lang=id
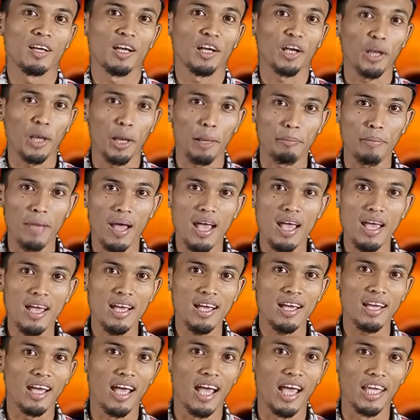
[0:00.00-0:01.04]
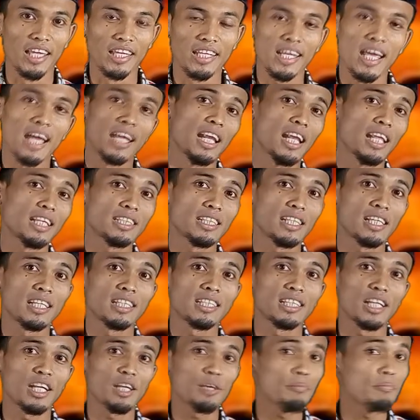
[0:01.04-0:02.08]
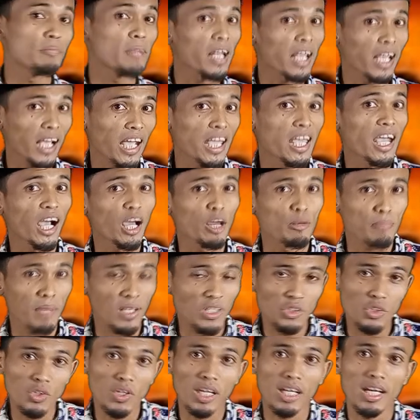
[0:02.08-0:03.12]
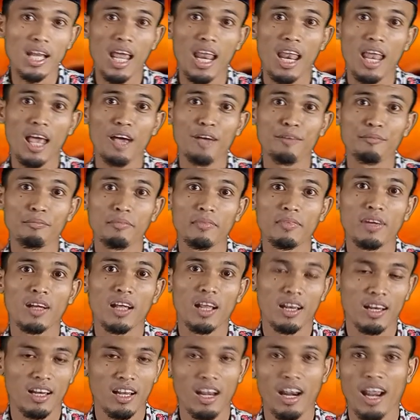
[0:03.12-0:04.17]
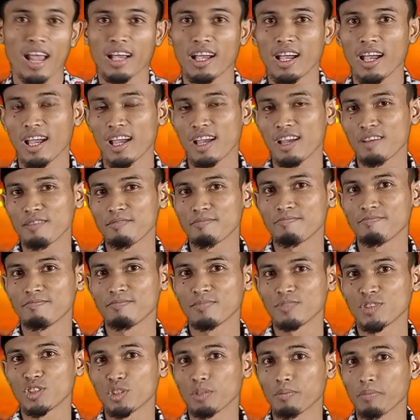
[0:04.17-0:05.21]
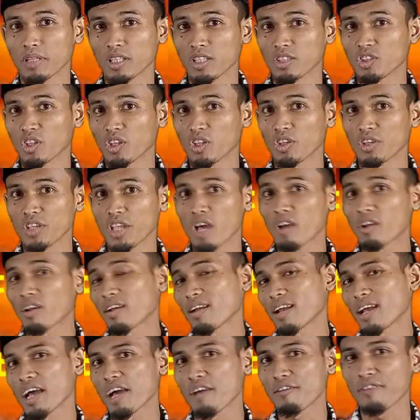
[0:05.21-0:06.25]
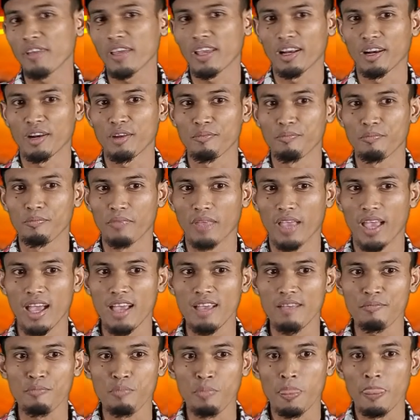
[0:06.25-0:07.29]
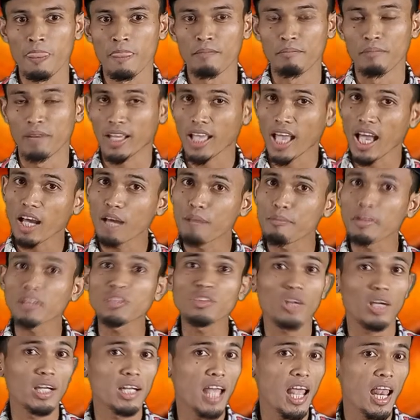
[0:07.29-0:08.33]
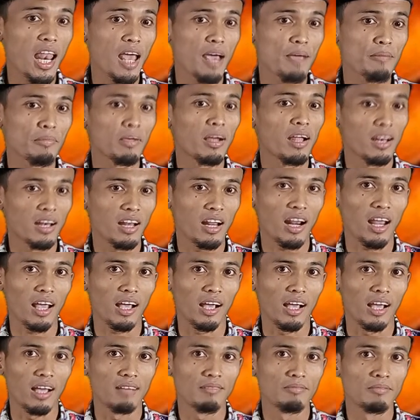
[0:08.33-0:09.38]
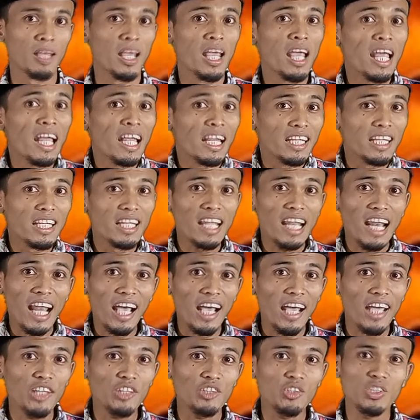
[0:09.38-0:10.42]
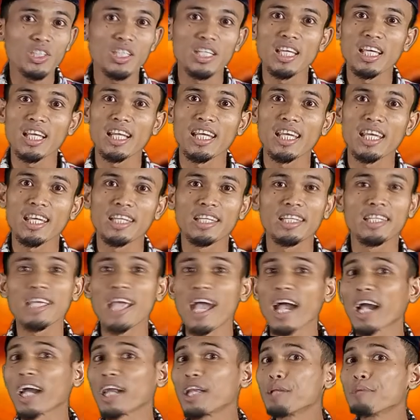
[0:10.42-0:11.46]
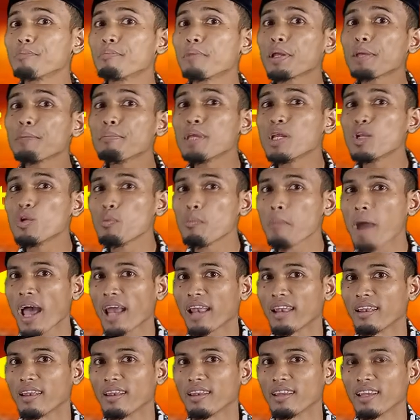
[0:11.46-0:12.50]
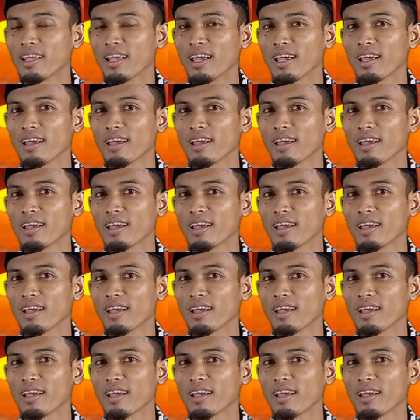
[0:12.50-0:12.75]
Kenapa? Ini adalah ciri-ciri mereka yang akan masuk ke dalam neraka. Seperti contohnya orang-orang kafir, ya. Mereka akan masuk ke dalam neraka. Di neraka itu sendiri dia akan diberi minuman